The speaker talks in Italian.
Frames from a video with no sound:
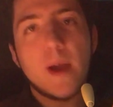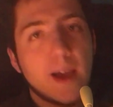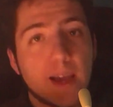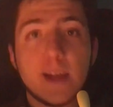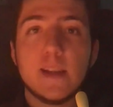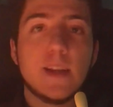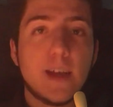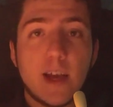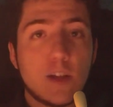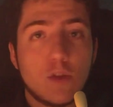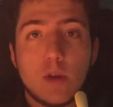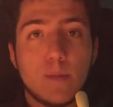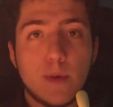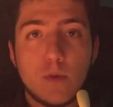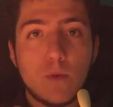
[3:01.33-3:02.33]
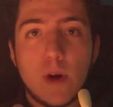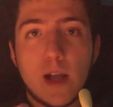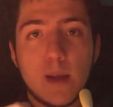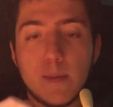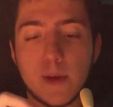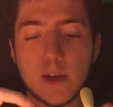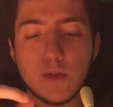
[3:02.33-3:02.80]
come anche indicato nel
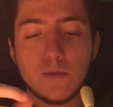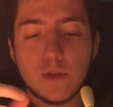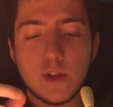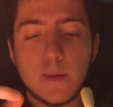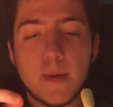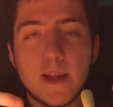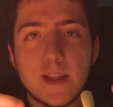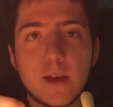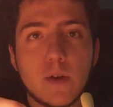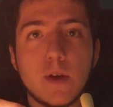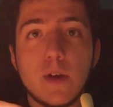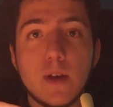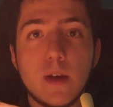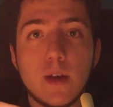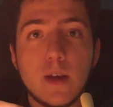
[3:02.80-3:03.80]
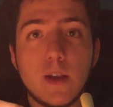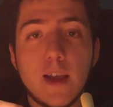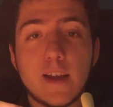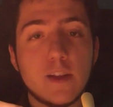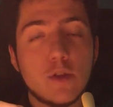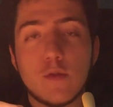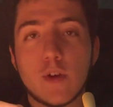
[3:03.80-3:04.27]
manuale, perché giustamente
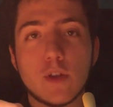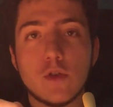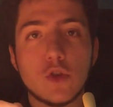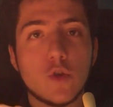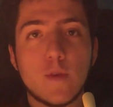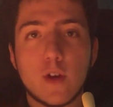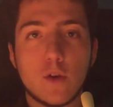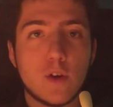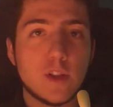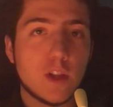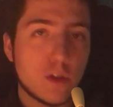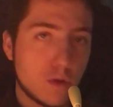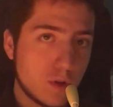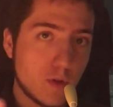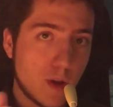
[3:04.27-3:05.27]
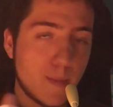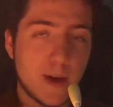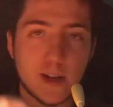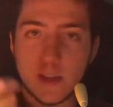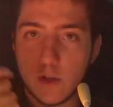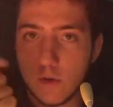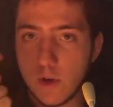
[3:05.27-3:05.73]
i LED dovranno ricevere corrente solo da
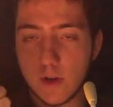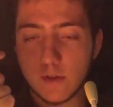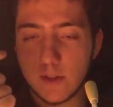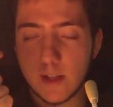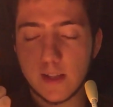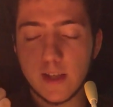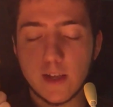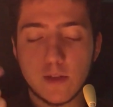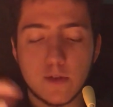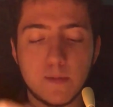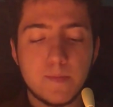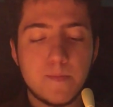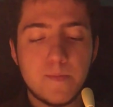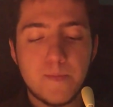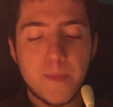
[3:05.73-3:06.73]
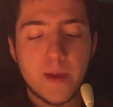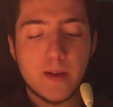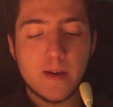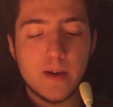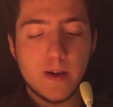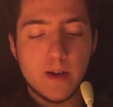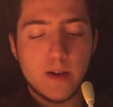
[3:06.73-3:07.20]
una parte, e non da dietro.
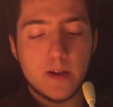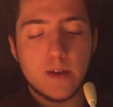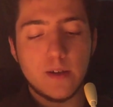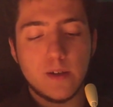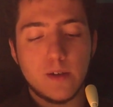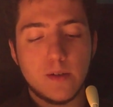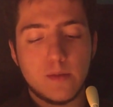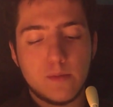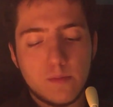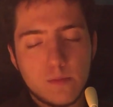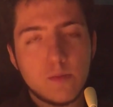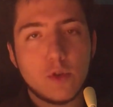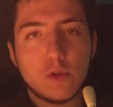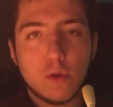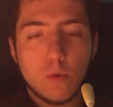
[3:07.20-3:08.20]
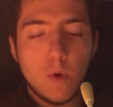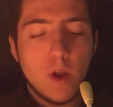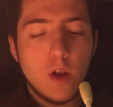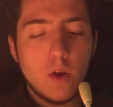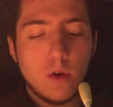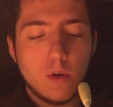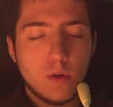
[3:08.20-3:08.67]
Eh, tolto
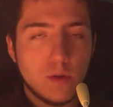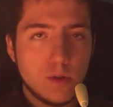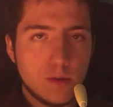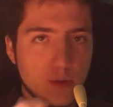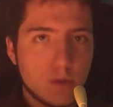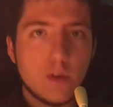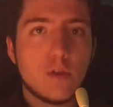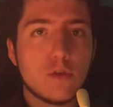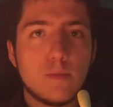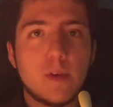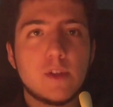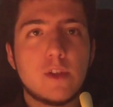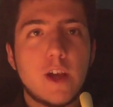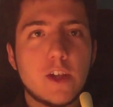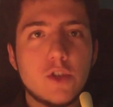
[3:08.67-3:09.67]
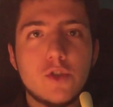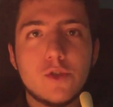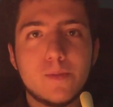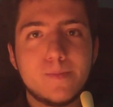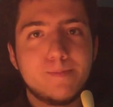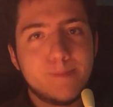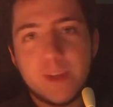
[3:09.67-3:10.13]
quello, nello
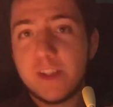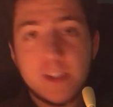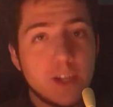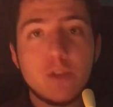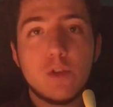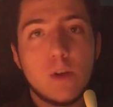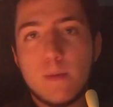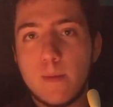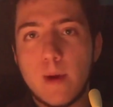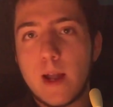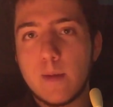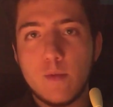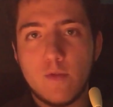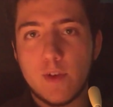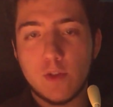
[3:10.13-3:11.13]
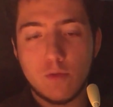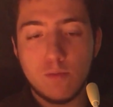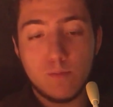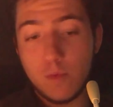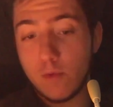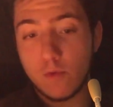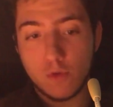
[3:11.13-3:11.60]
svantaggio, essendo le prime armi, ho
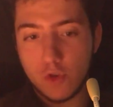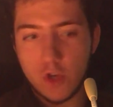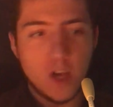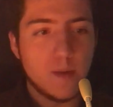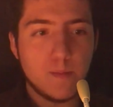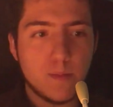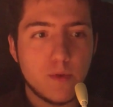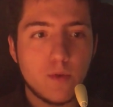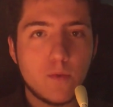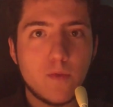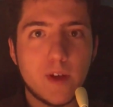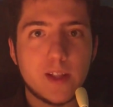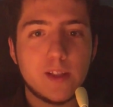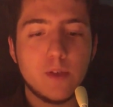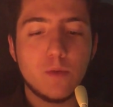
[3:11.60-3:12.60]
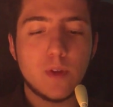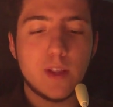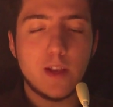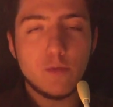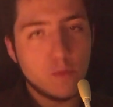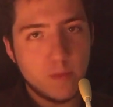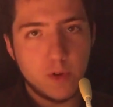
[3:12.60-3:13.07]
fatto un po' uno scempio. Infatti,
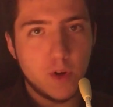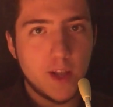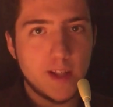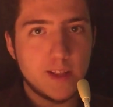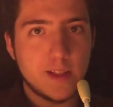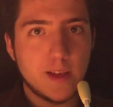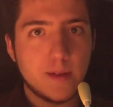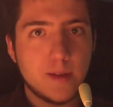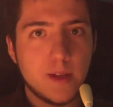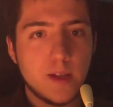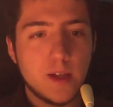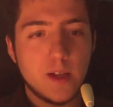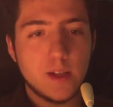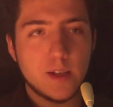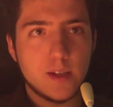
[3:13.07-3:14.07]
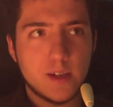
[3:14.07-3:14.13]
una delle due mollette